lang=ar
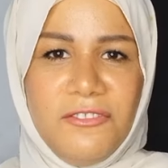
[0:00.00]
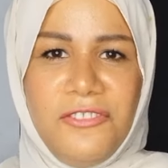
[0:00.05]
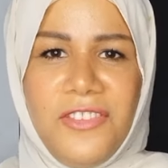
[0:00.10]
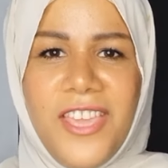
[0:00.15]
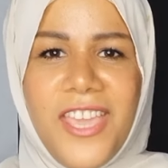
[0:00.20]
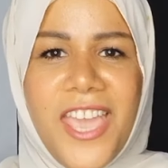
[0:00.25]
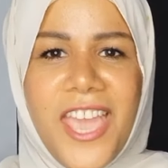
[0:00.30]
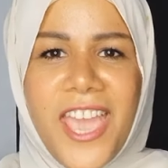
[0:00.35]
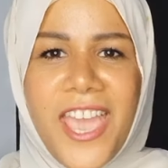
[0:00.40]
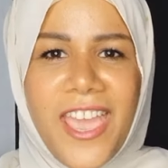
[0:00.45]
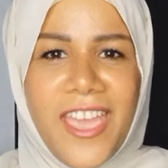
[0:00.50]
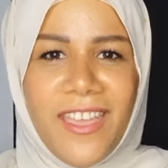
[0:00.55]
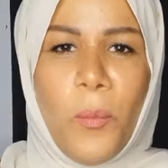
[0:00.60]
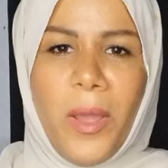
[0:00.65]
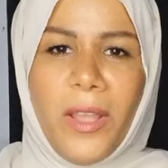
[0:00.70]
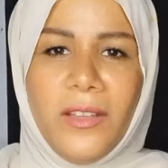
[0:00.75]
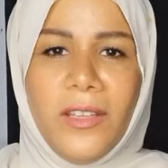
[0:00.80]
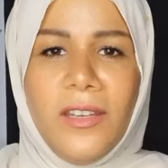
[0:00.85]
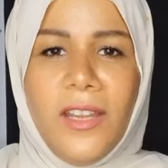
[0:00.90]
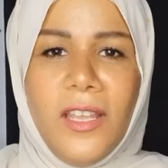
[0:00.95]
في ايه
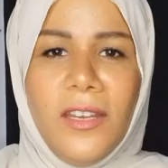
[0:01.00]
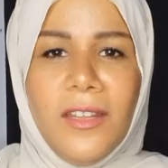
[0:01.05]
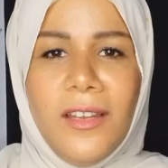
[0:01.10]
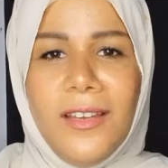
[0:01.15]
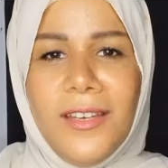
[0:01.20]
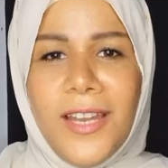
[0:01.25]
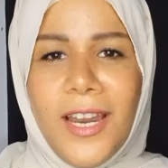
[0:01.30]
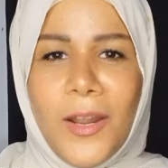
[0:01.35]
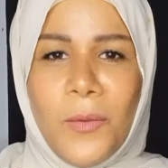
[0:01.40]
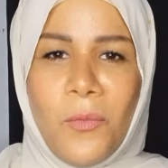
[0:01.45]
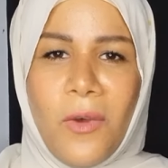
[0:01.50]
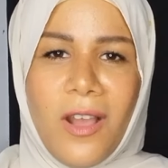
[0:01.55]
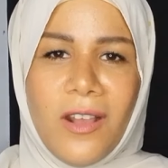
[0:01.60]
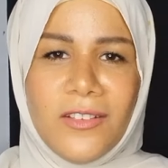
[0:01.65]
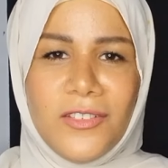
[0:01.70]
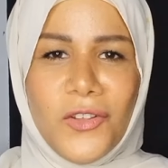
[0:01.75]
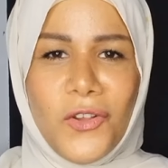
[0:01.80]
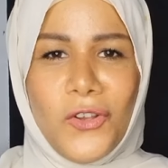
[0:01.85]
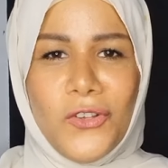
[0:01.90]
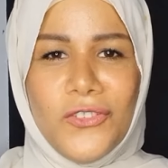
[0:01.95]
وبعدين احنا لنا لا
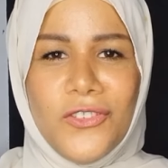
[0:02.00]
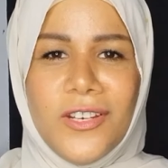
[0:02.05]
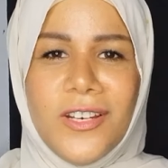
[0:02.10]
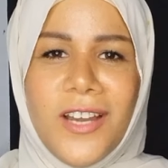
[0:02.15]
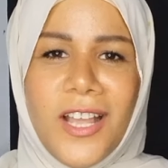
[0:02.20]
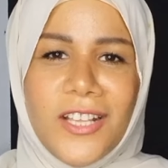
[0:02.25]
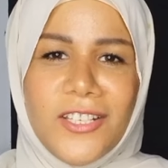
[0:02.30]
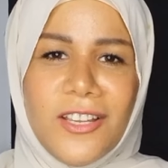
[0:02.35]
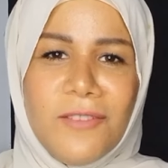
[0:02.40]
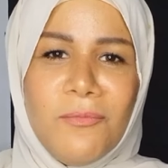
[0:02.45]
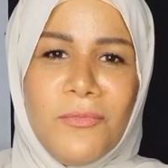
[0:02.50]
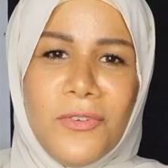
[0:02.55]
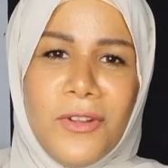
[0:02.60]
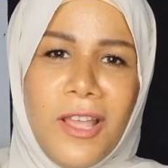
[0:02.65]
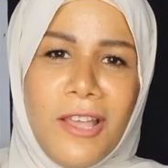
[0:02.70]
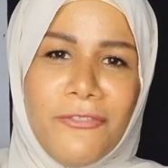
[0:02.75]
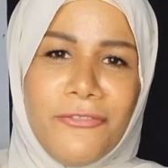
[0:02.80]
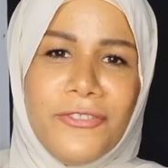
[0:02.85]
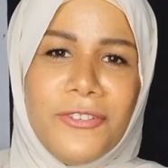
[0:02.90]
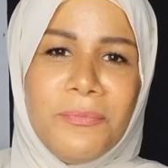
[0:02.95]
مؤاخذه وعذرنا عشان
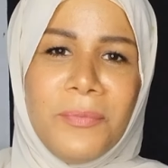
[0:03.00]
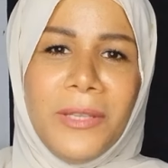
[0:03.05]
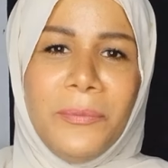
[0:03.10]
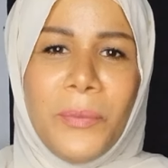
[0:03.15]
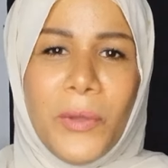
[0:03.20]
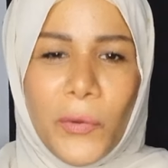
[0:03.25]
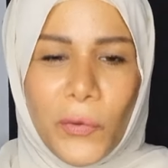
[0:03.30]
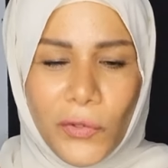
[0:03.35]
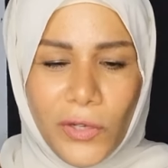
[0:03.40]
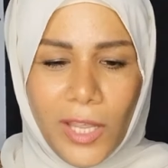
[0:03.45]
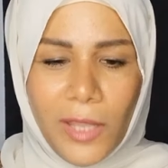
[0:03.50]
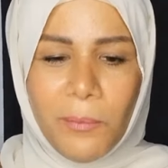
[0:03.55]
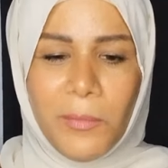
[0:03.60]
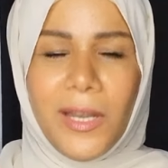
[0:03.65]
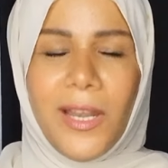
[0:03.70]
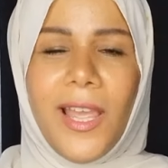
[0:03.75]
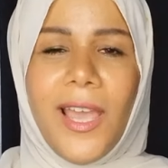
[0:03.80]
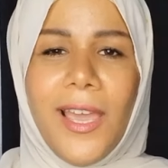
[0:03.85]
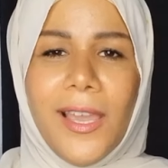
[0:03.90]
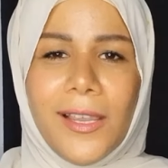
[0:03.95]
بنقف في المطبخ
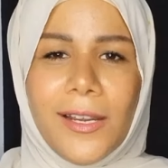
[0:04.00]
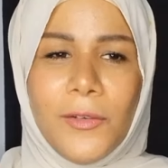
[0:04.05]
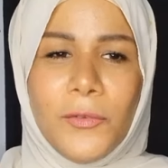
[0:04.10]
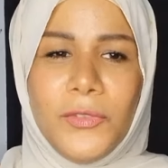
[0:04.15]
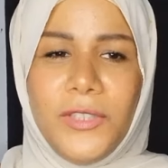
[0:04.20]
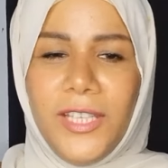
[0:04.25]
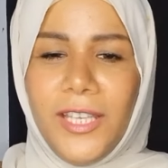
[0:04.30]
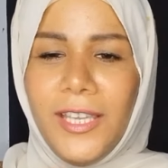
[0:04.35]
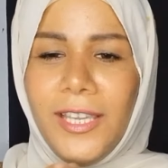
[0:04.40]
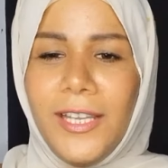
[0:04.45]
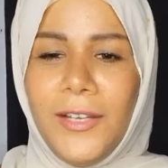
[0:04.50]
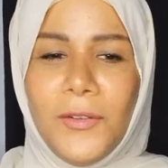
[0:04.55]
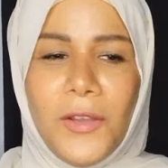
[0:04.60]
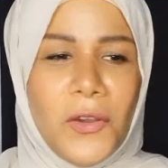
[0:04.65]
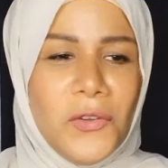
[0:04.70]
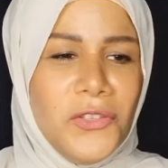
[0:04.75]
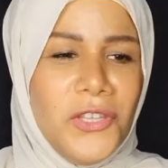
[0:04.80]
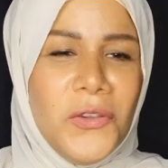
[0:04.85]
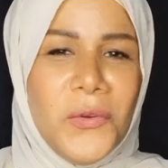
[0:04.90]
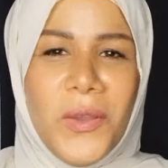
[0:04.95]
ونعمل اكل ودي
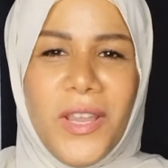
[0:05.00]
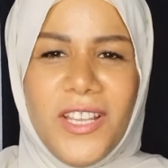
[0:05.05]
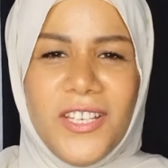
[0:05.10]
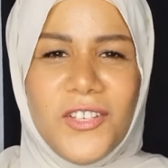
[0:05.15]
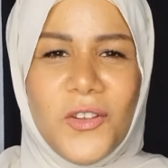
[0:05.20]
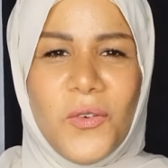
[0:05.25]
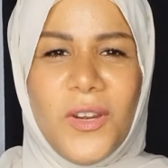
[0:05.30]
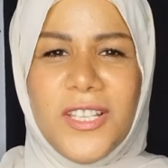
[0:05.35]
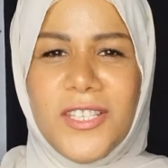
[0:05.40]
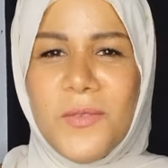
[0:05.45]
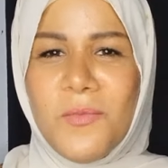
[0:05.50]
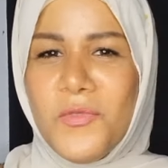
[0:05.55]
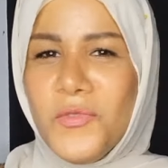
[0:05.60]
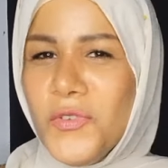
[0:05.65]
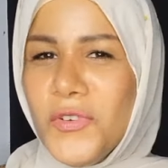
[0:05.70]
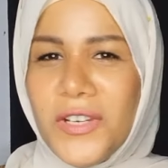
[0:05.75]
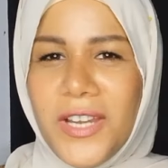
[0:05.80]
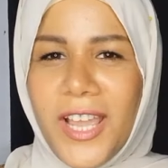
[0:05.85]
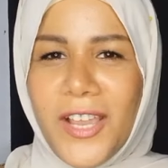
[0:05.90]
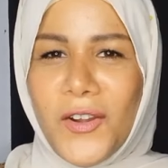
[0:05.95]
حلوه ودي وحشه ولازم
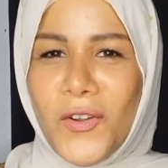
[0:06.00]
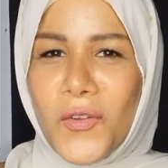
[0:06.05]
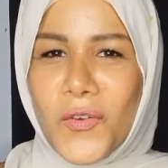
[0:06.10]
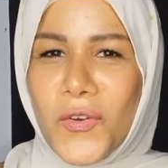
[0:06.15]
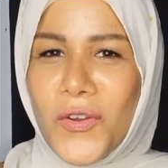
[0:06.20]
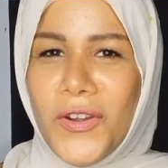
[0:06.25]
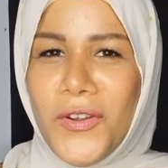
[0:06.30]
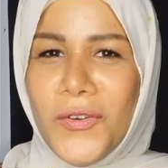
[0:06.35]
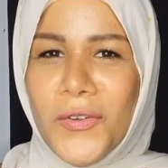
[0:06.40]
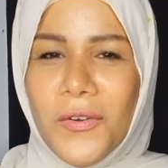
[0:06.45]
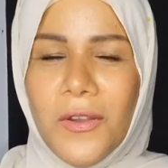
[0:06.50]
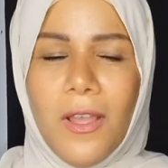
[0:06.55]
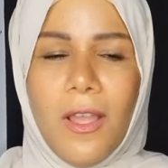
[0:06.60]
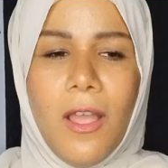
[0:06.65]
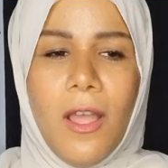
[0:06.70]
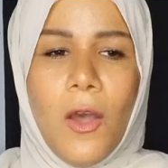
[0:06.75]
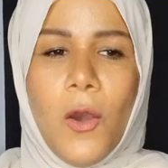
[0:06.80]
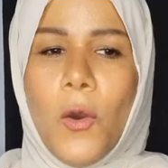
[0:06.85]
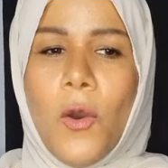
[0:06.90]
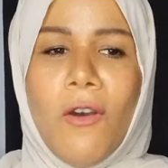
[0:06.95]
ندوق الاكل كله
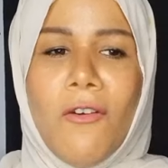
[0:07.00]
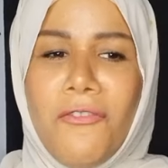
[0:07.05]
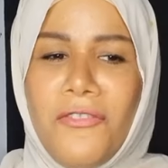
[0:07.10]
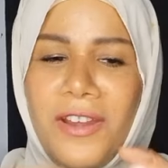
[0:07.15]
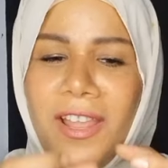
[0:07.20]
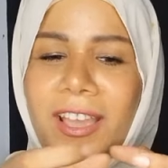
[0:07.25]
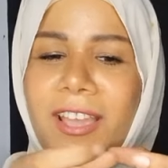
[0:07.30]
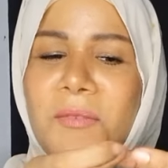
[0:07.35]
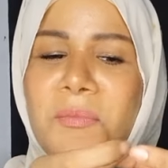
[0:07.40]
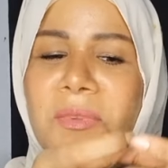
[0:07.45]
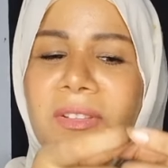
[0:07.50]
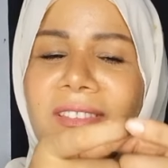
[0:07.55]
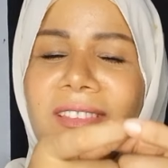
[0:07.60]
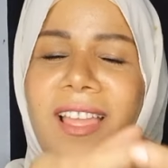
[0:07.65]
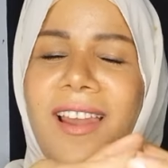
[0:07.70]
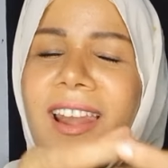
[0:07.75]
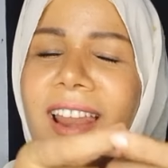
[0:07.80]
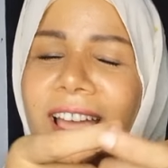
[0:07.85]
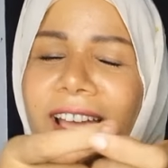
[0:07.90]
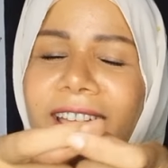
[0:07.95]
وفي الاخر
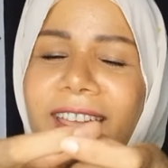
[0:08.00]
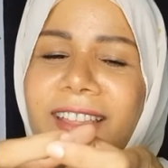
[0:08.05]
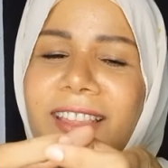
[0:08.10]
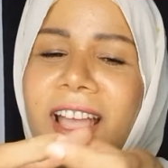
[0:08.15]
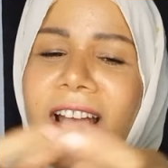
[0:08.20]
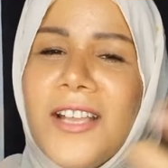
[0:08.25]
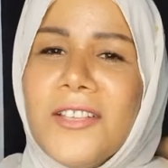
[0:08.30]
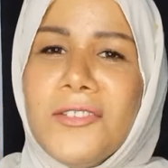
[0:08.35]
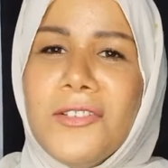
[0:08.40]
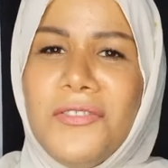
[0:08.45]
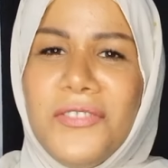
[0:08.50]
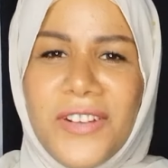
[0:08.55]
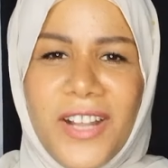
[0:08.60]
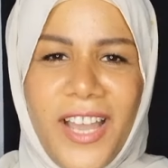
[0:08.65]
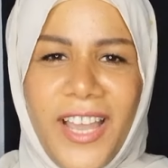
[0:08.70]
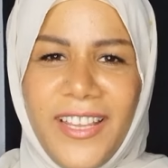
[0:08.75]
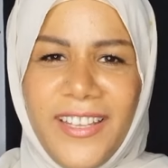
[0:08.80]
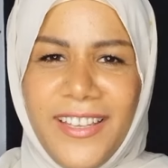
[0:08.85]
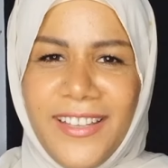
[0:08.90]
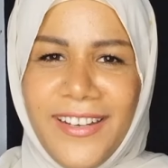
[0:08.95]
بنطلع كده على السفره
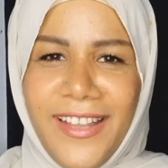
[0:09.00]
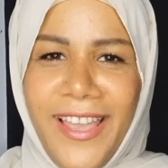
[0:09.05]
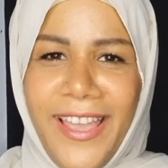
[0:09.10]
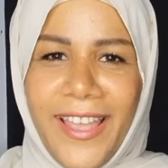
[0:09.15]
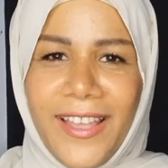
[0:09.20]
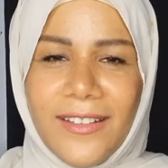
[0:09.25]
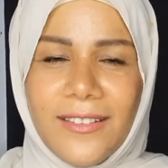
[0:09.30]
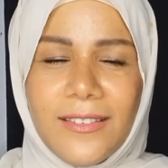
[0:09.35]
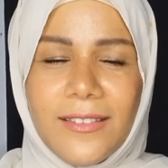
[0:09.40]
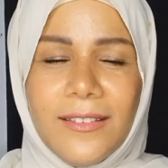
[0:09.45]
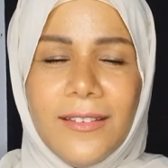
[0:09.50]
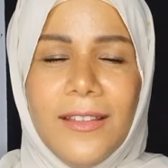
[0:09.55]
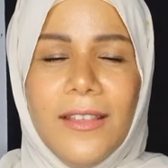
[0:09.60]
عينات